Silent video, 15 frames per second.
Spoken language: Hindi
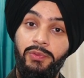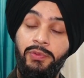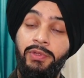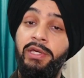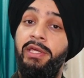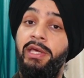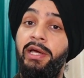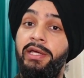
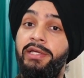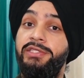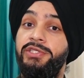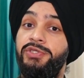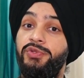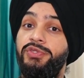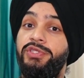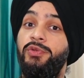उन्हें क्या क्या
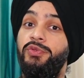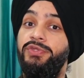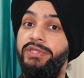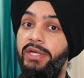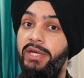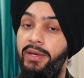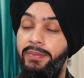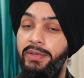चीज़ों से
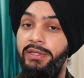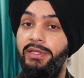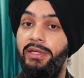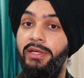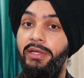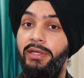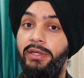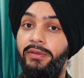गुजरना
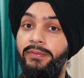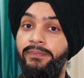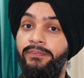पड़ता है